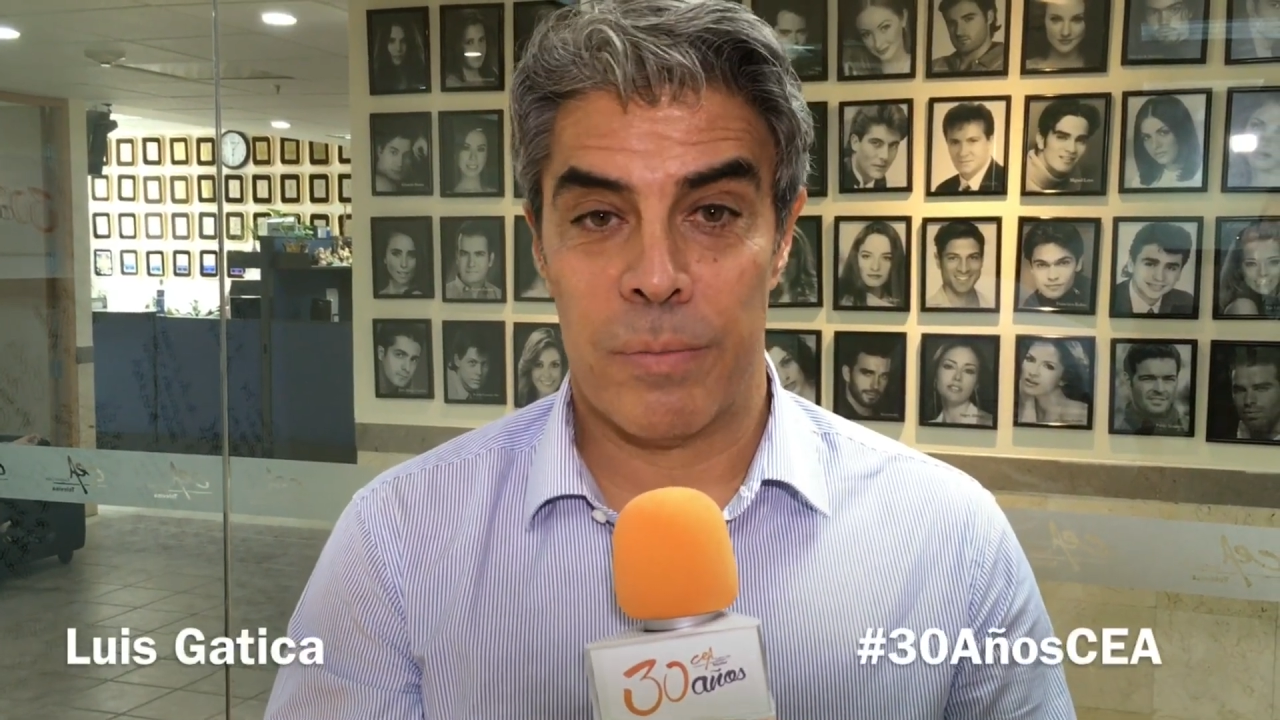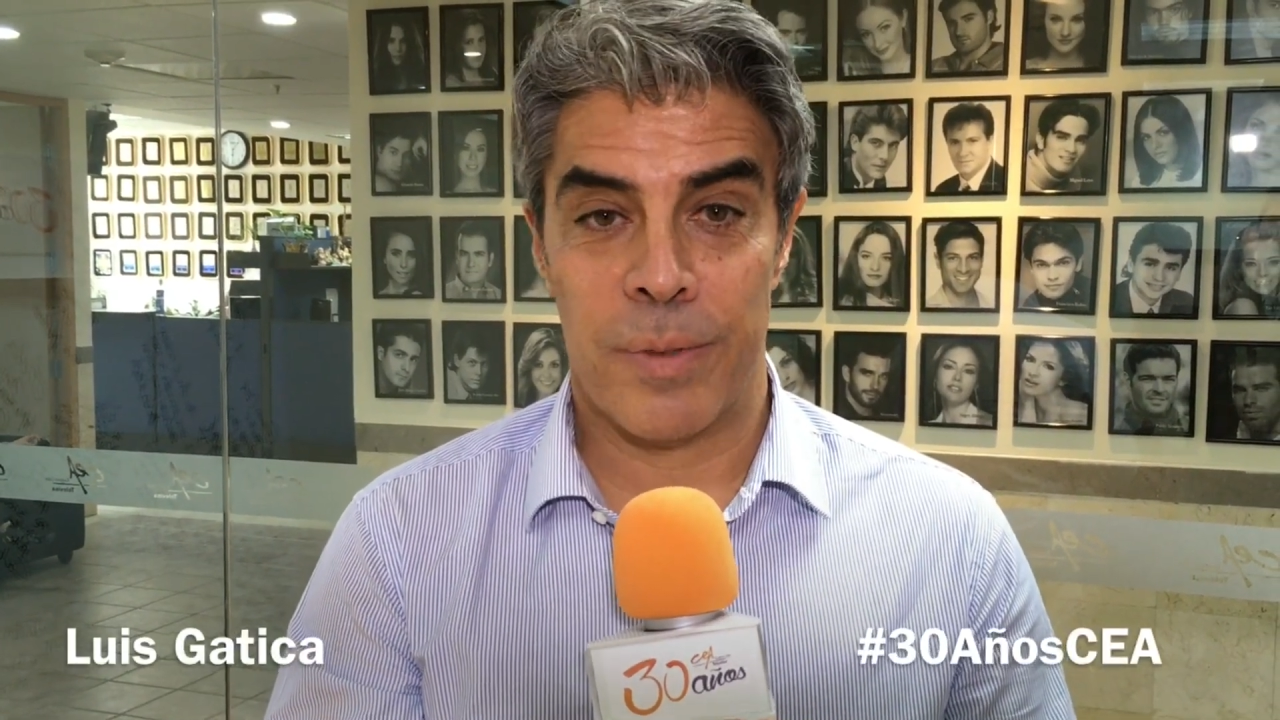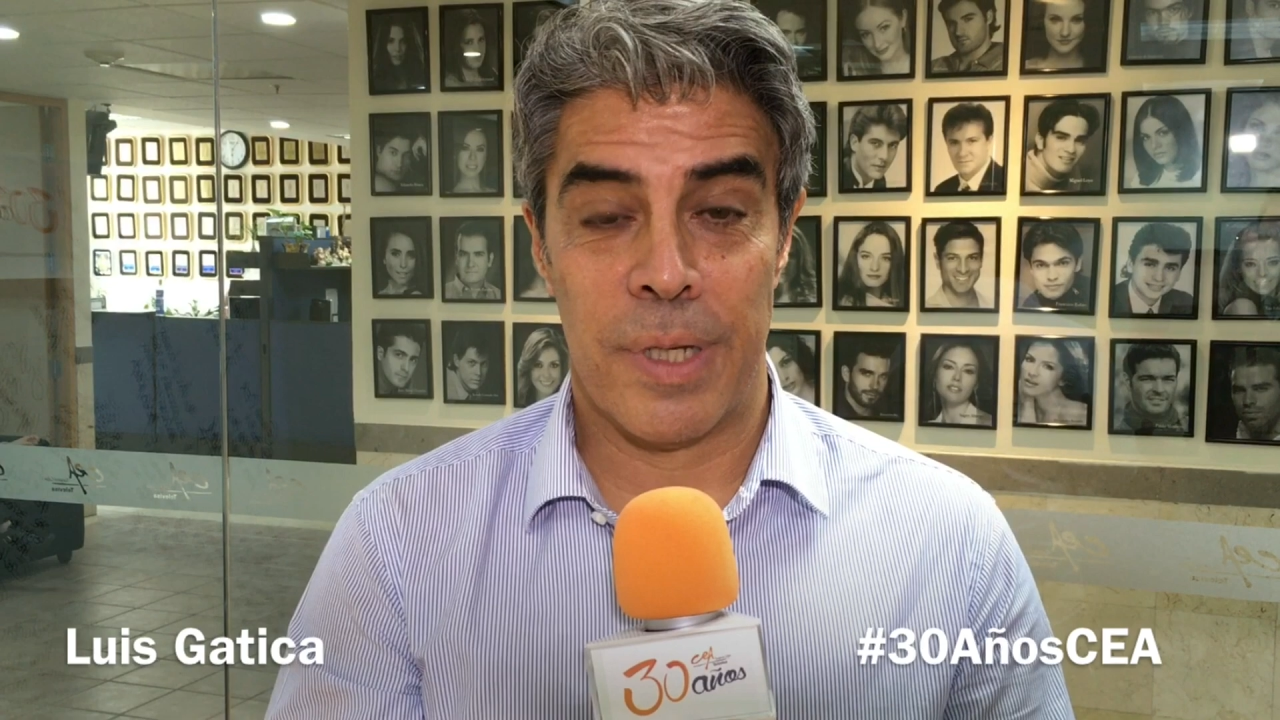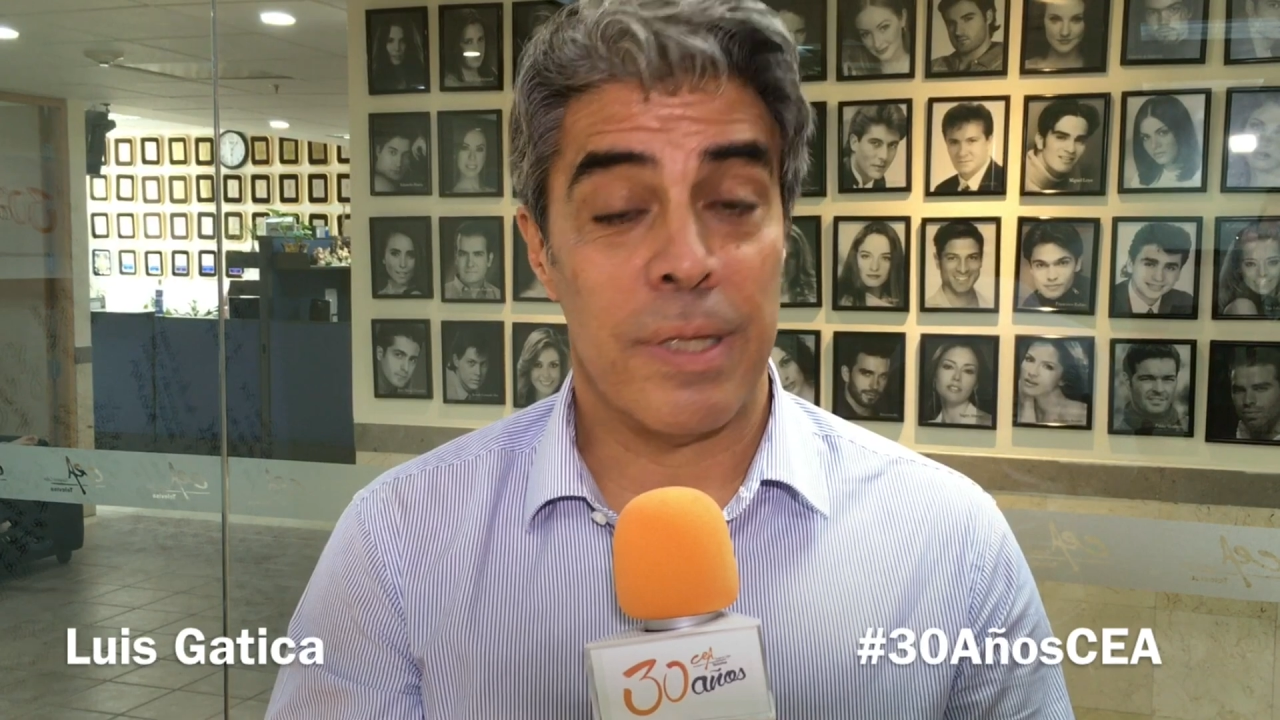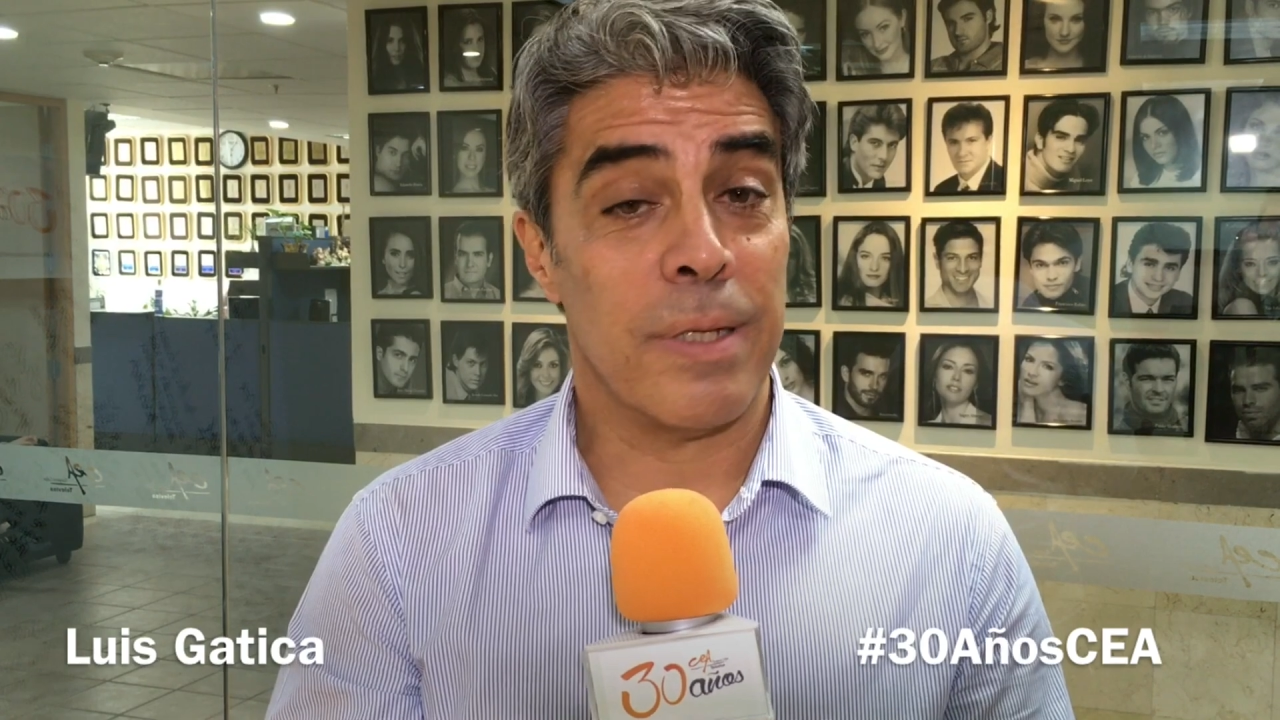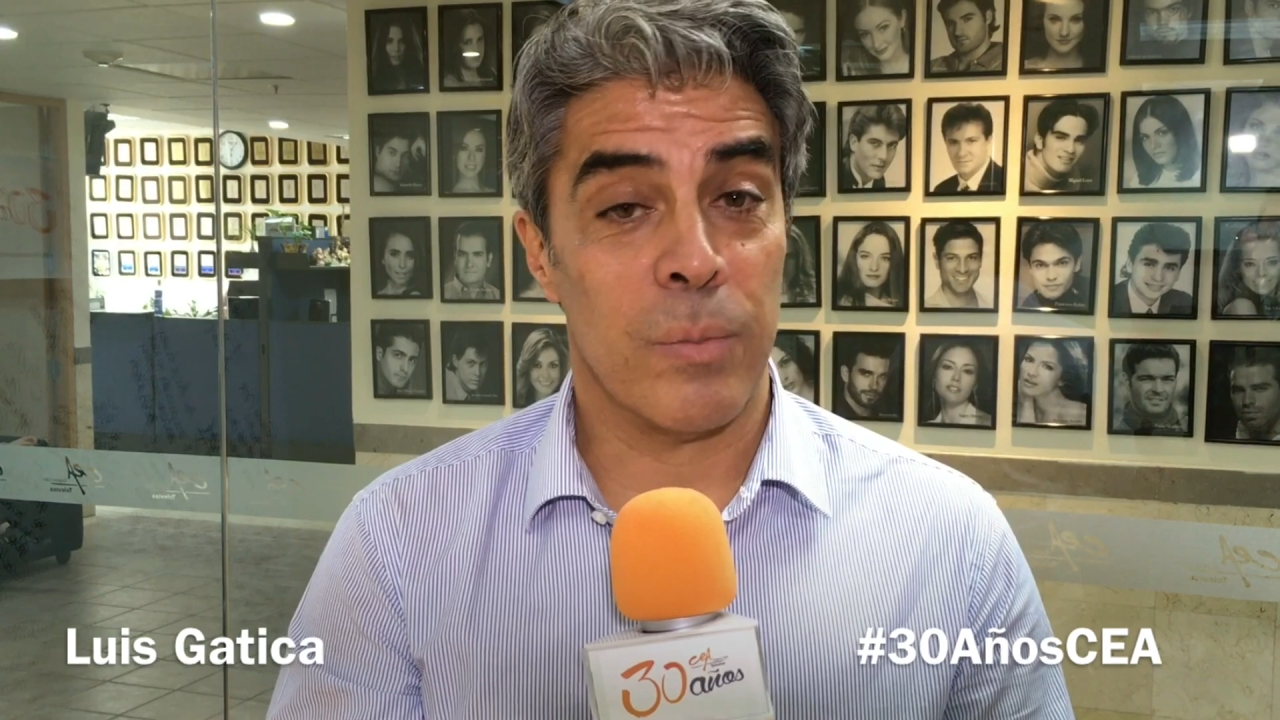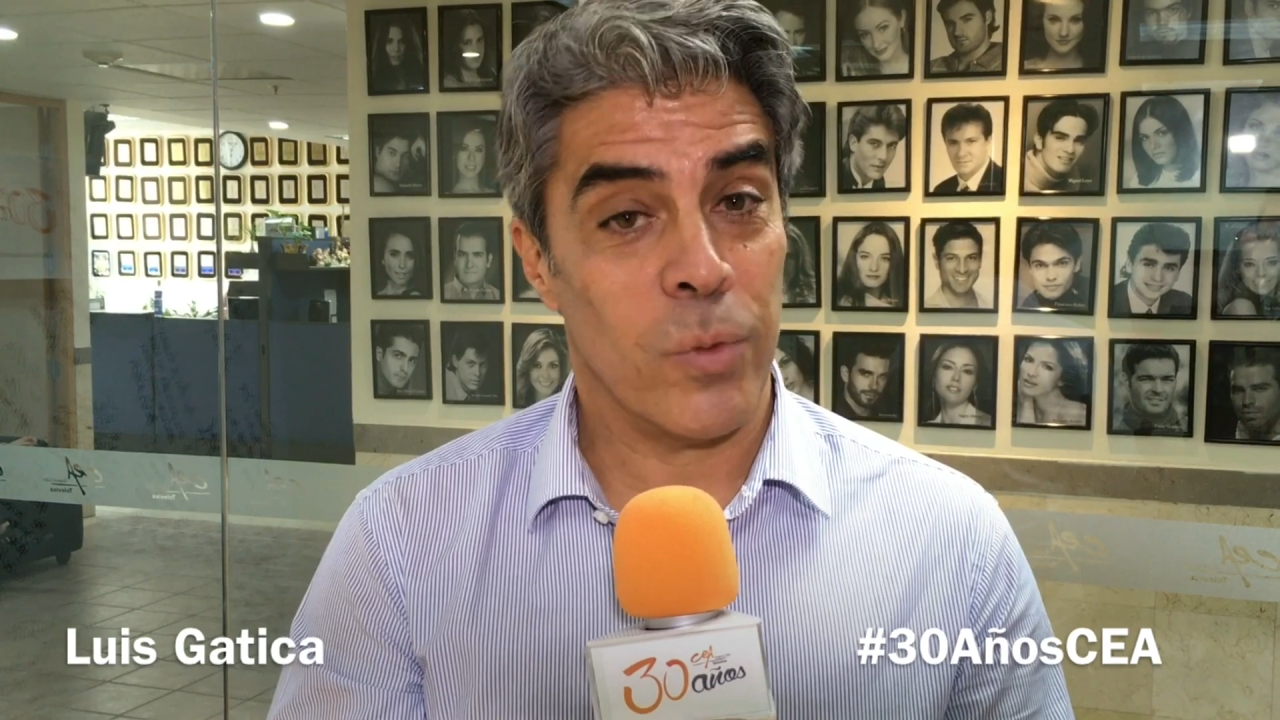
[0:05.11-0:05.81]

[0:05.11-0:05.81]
se dicen